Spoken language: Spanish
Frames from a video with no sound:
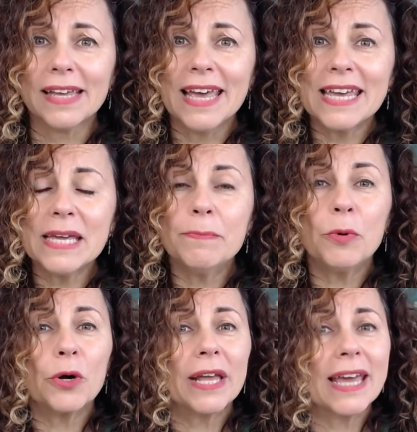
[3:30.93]
¿Y
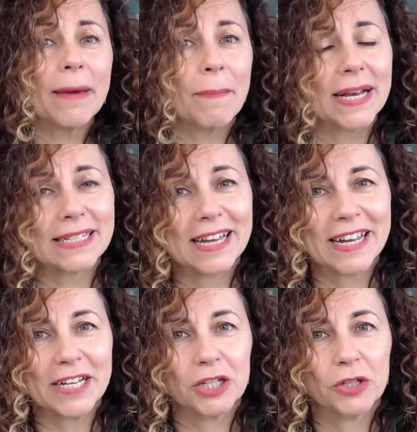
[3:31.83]
por qué
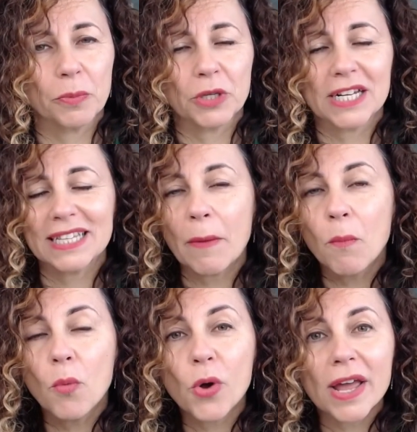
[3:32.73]
pasa esto? Pues está
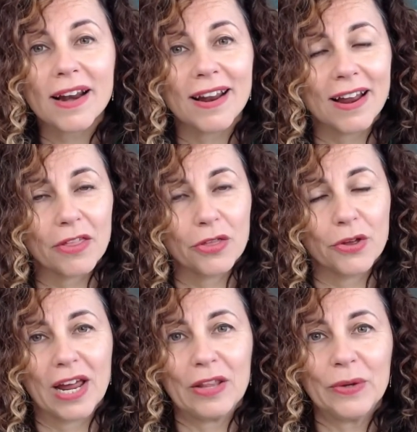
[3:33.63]
muy
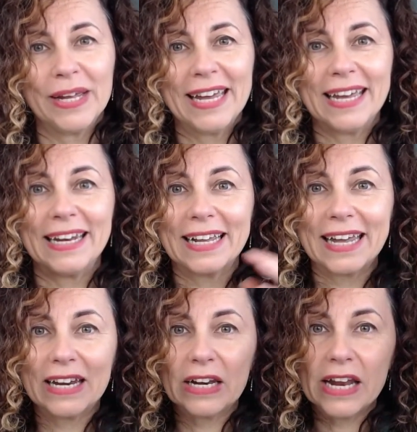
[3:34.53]
relacionado en el
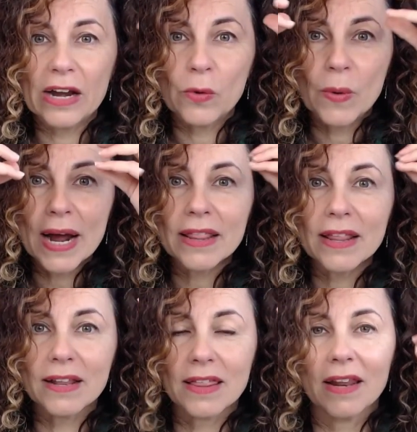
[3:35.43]
que en el lugar
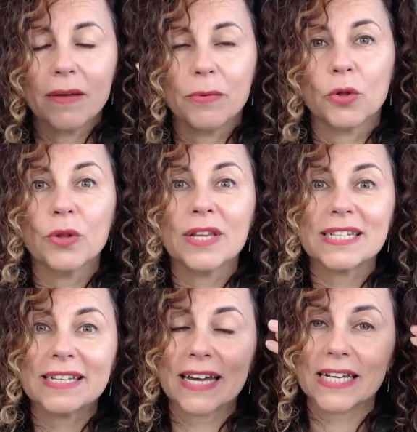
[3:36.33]
del cerebro donde
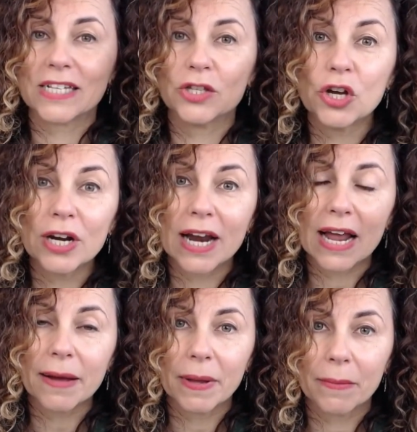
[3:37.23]
se gestiona
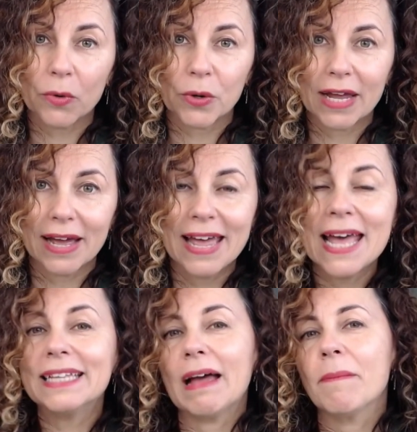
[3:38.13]
la memoria,
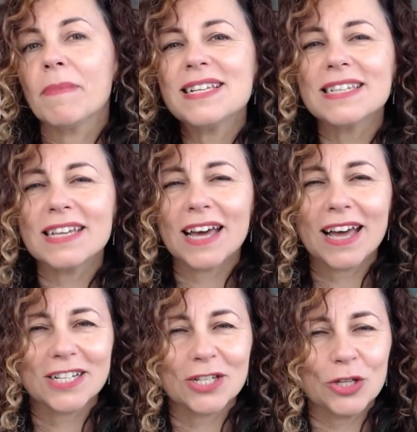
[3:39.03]
también se
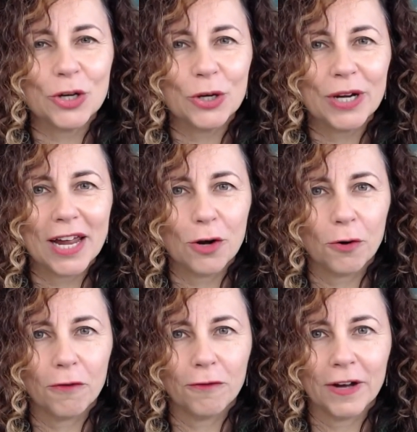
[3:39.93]
gestiona el
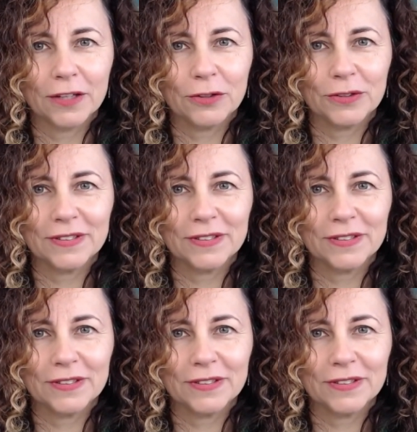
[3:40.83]
olfato.